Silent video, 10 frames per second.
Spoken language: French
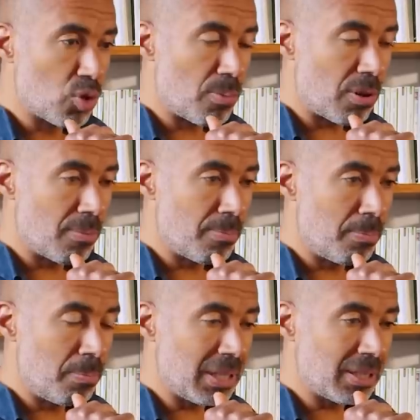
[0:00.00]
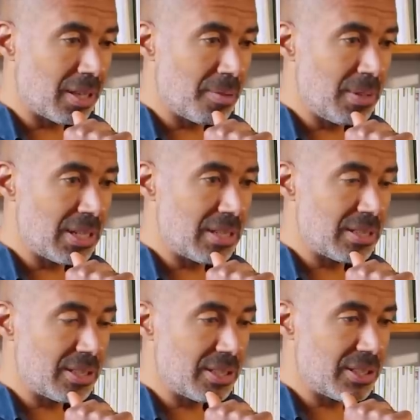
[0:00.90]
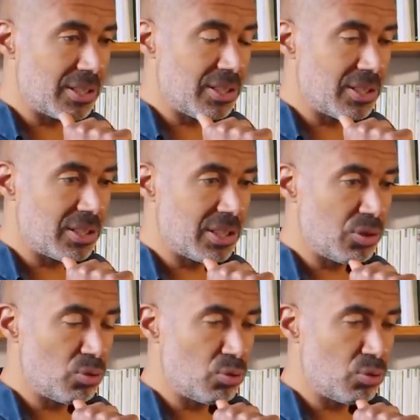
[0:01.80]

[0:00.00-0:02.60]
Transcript: ne comprends pas très bien la nécessité